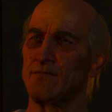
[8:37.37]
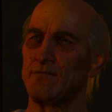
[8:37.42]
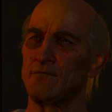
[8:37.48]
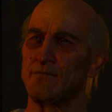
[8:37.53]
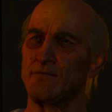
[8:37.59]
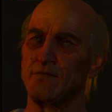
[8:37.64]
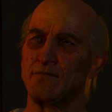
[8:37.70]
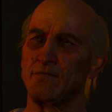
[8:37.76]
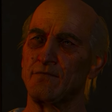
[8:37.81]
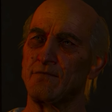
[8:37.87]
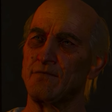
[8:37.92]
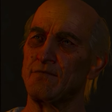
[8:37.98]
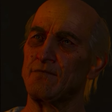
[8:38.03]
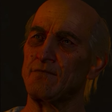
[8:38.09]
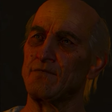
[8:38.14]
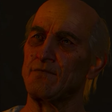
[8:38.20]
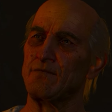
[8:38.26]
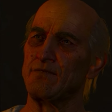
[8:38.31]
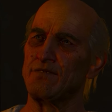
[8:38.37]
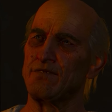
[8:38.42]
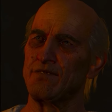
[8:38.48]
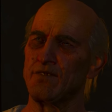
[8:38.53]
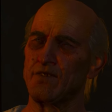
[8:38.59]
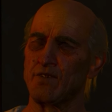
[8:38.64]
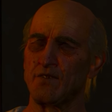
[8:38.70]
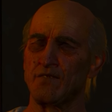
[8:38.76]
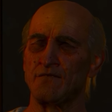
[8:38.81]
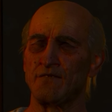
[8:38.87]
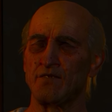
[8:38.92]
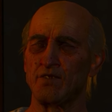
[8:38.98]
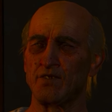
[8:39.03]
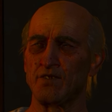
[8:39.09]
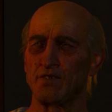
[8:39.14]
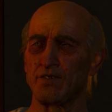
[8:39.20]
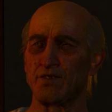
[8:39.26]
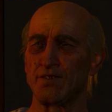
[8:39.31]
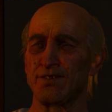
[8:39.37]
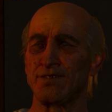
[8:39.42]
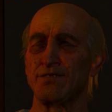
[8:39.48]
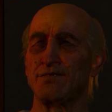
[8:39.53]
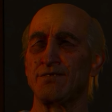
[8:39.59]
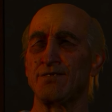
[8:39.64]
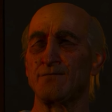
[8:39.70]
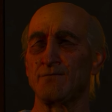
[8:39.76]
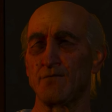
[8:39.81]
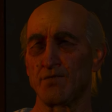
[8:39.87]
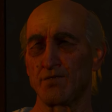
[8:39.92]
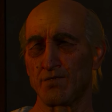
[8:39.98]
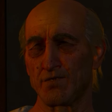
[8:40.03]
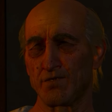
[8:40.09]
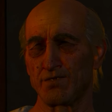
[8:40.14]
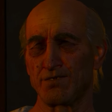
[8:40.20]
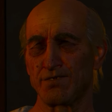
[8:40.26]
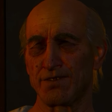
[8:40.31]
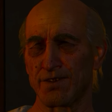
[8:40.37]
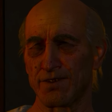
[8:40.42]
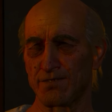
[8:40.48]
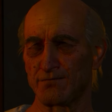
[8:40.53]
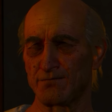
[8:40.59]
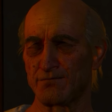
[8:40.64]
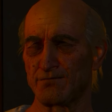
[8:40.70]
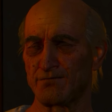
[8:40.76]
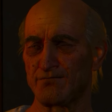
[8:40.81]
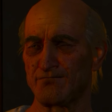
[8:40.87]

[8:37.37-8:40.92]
nim znowu czuję się młody.